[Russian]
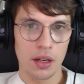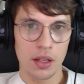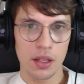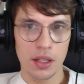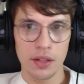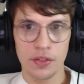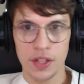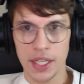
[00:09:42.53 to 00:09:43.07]

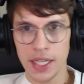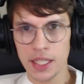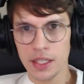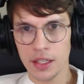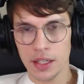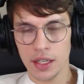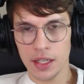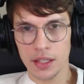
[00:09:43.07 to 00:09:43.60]
И
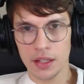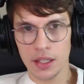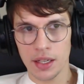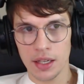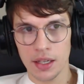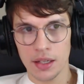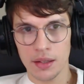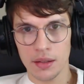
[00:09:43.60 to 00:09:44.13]
в-третьих,
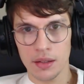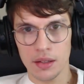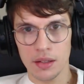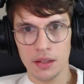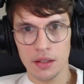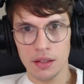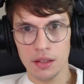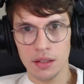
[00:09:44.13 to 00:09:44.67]
это
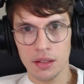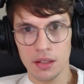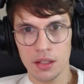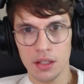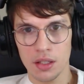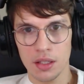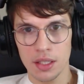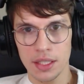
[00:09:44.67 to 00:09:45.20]

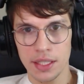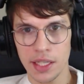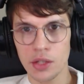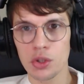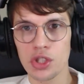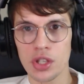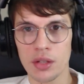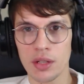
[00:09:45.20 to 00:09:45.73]
ей
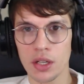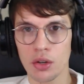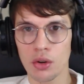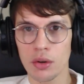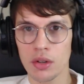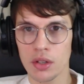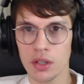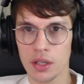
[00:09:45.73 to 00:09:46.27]
очень
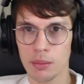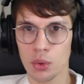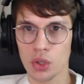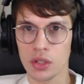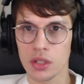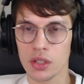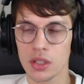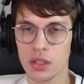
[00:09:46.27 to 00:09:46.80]
легко
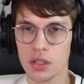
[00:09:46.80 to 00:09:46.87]
работать.